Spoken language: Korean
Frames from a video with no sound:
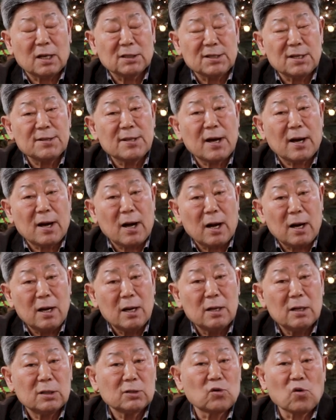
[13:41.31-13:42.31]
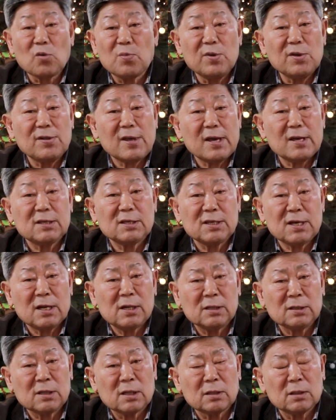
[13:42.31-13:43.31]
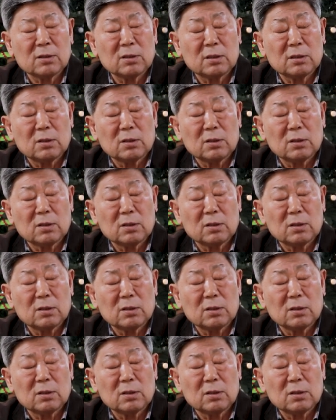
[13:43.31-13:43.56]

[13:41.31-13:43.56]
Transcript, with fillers: 아젠다가 도입이 되어야 한,